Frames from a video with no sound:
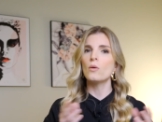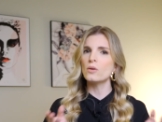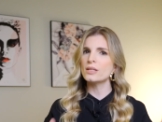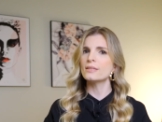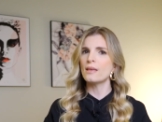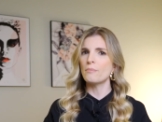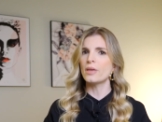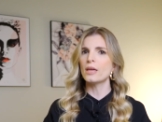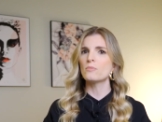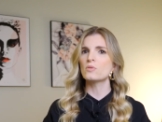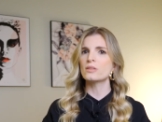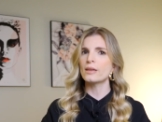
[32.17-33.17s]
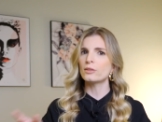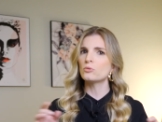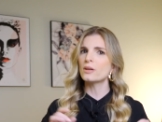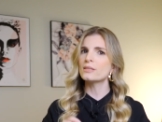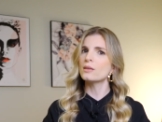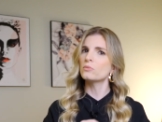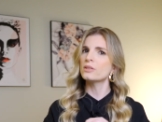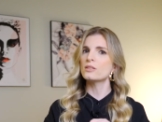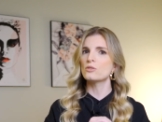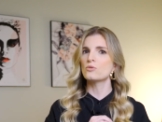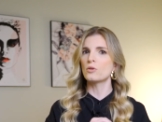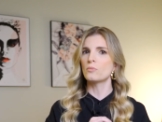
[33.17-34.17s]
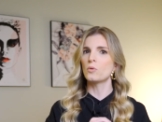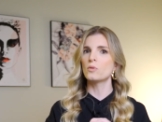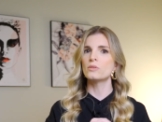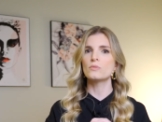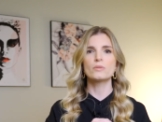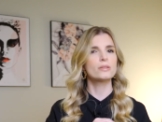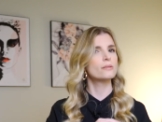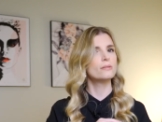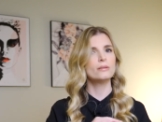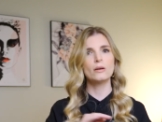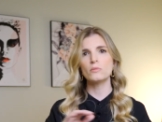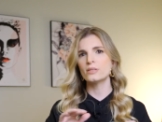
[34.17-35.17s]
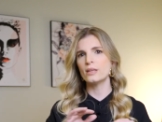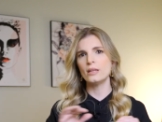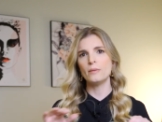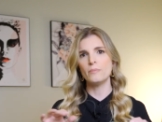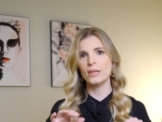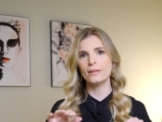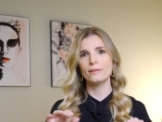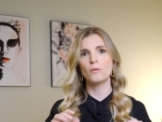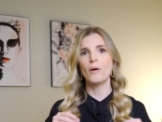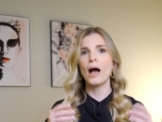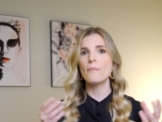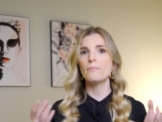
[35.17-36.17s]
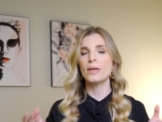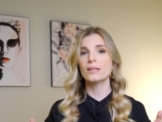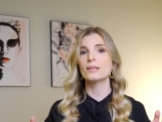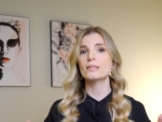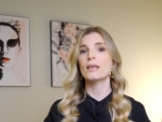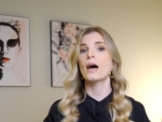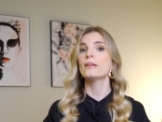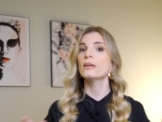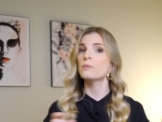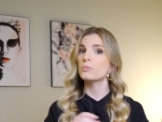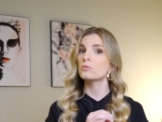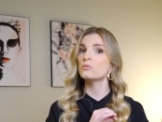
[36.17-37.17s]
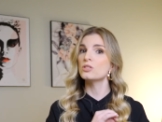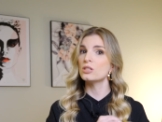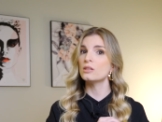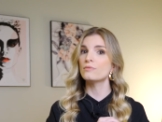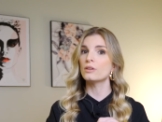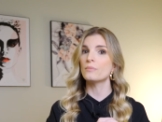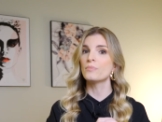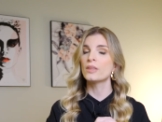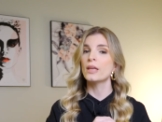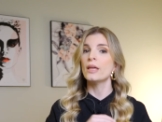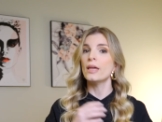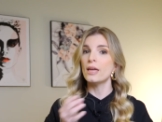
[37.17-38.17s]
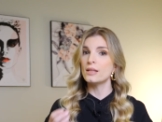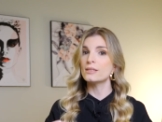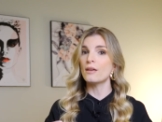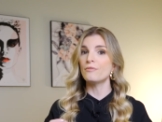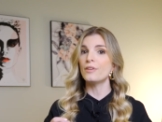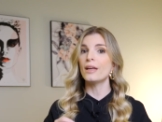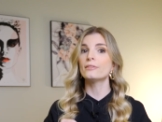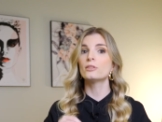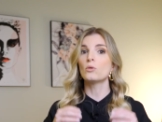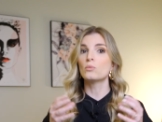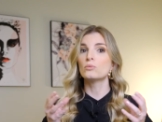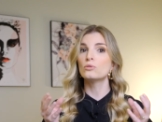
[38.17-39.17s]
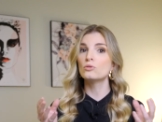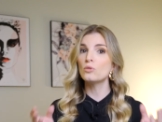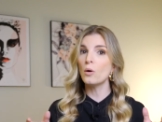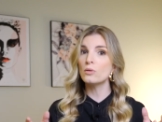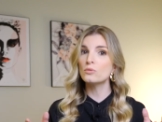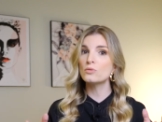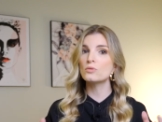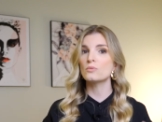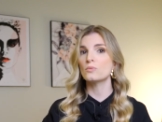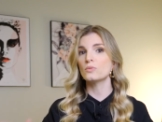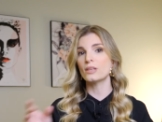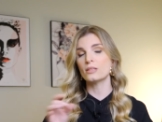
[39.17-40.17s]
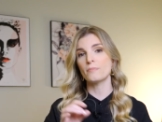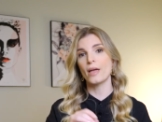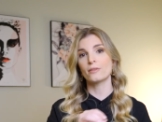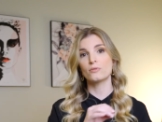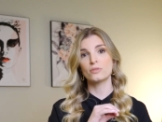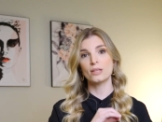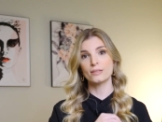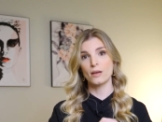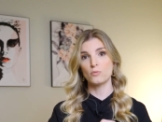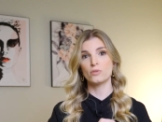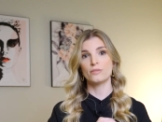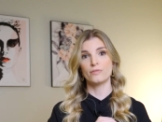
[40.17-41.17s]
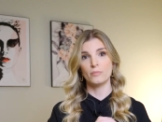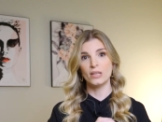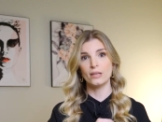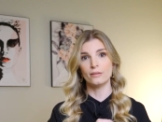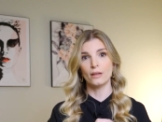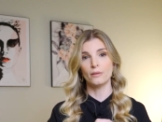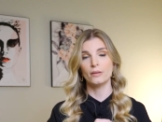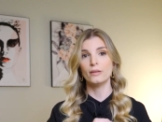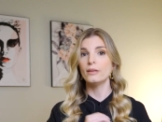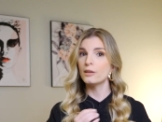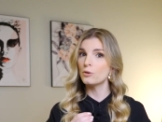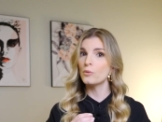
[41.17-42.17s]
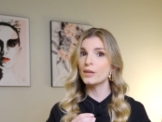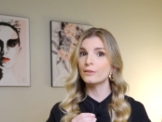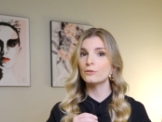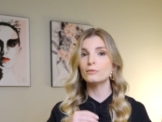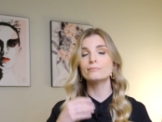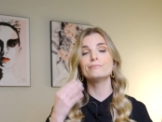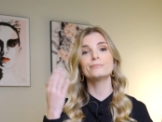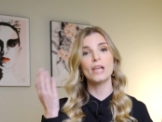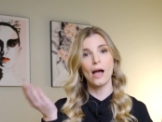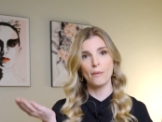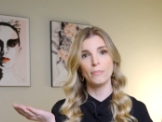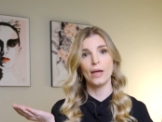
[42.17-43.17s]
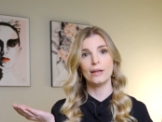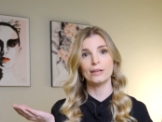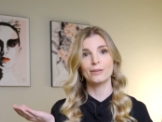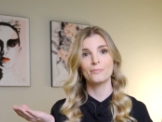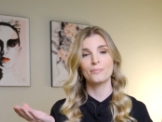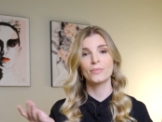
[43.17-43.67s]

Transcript: Hoje sabemos que a atuação desses hormônios não se limitam apenas à área reprodutiva. Eles afetam todos os aspectos da saúde feminina, incluindo a pele.